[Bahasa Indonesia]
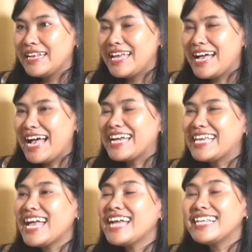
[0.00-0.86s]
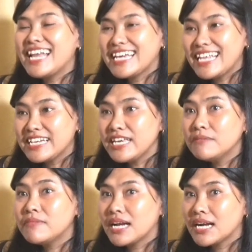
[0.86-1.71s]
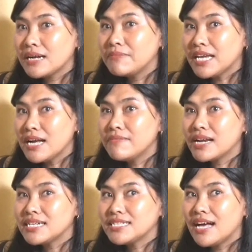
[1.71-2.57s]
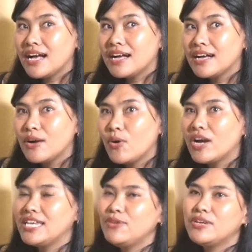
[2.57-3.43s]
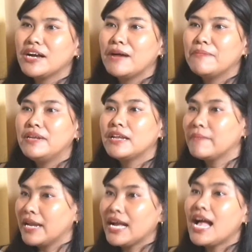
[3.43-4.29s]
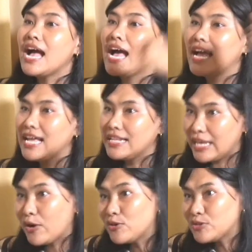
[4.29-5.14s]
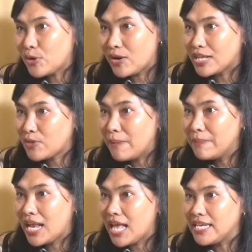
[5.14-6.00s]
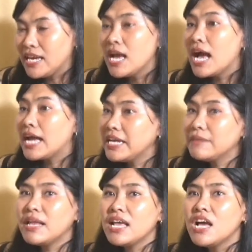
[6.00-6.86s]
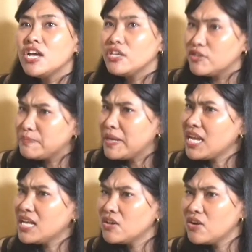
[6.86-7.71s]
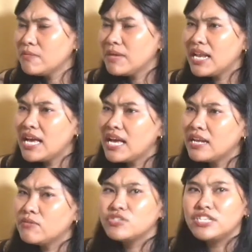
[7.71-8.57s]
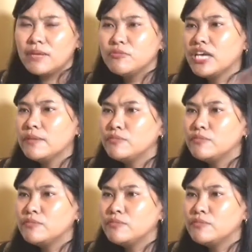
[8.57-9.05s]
Nah akhirnya ada laki-laki yang mereka merasa wah oh, ini udah nggak bener mereka hmm. take control atau ambil alih ada yang malah yos penak toh malahan mau nyambut hmm.